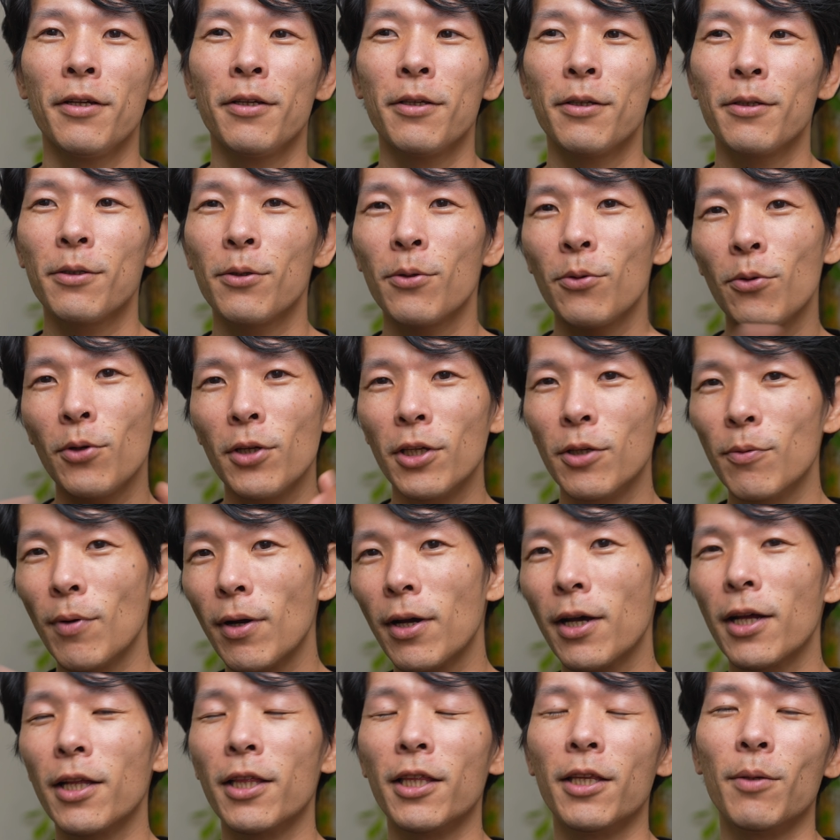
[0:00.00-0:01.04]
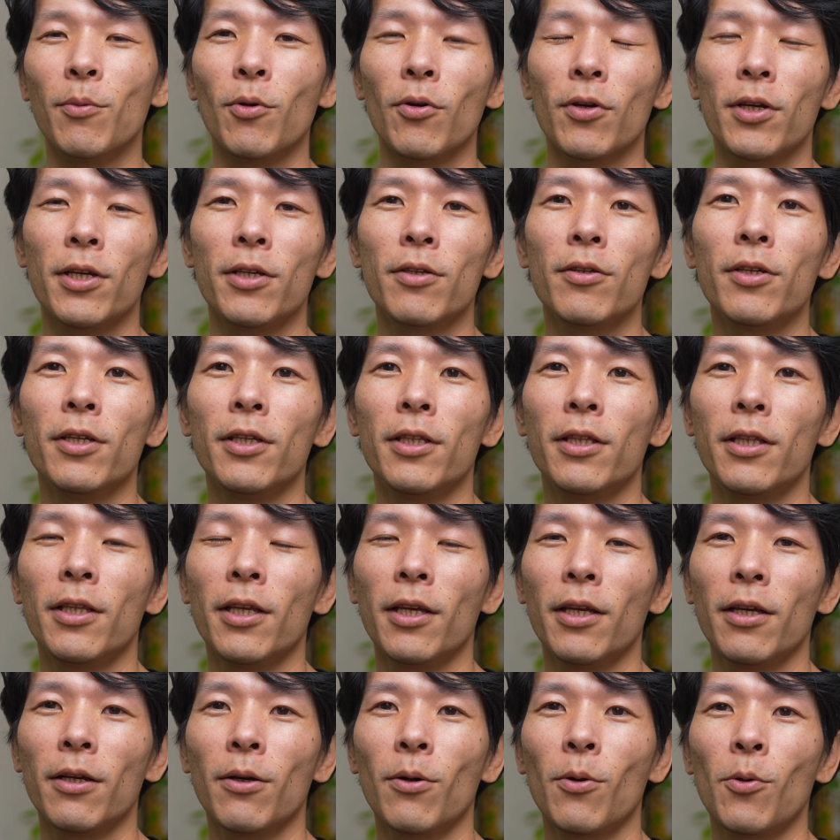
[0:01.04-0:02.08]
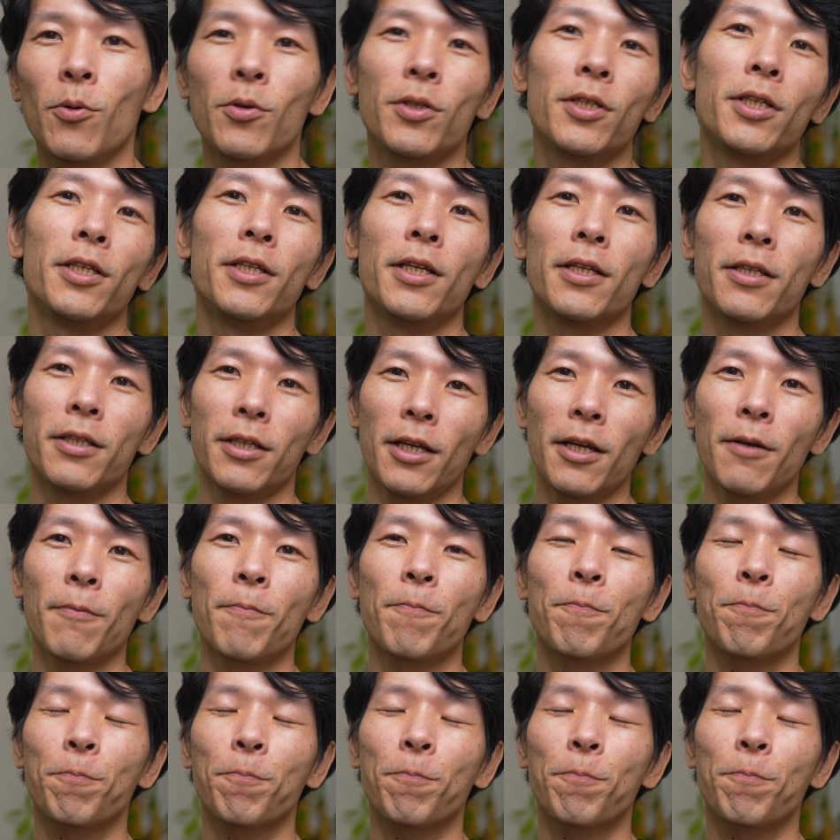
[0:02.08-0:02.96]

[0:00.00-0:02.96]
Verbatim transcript: その違和感にも気づいてほしいですね。